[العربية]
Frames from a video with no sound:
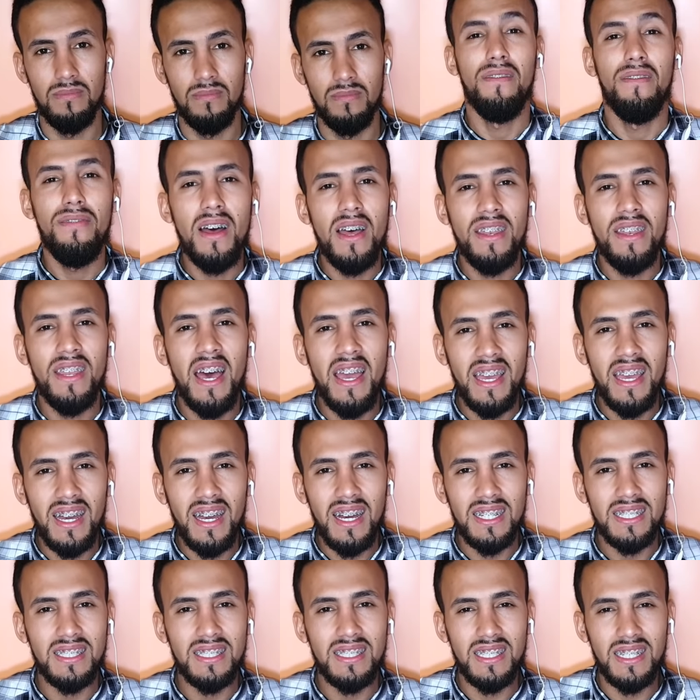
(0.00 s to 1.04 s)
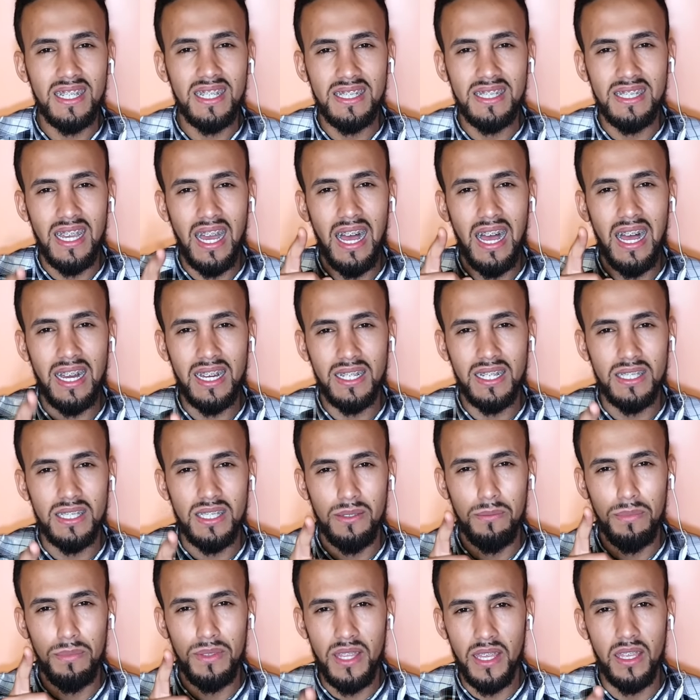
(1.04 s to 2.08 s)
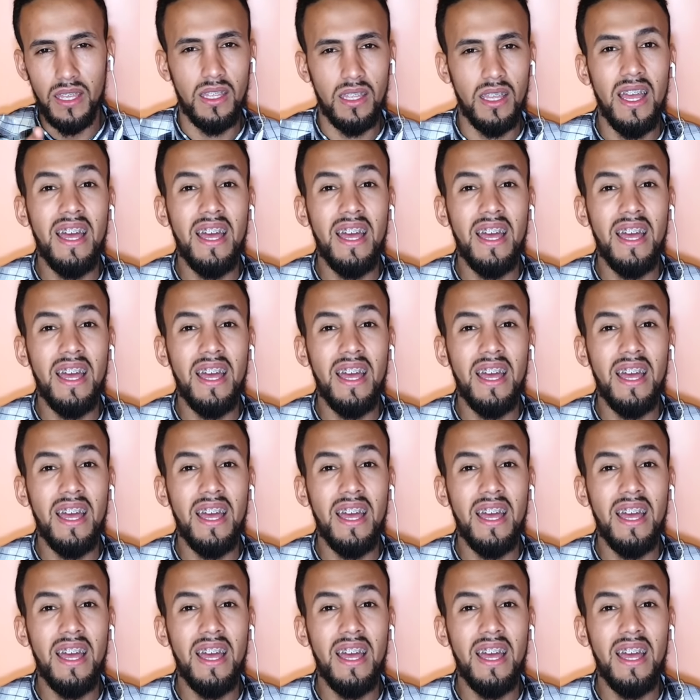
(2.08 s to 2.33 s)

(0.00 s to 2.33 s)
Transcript: فهنايا خاصك تاكسبتي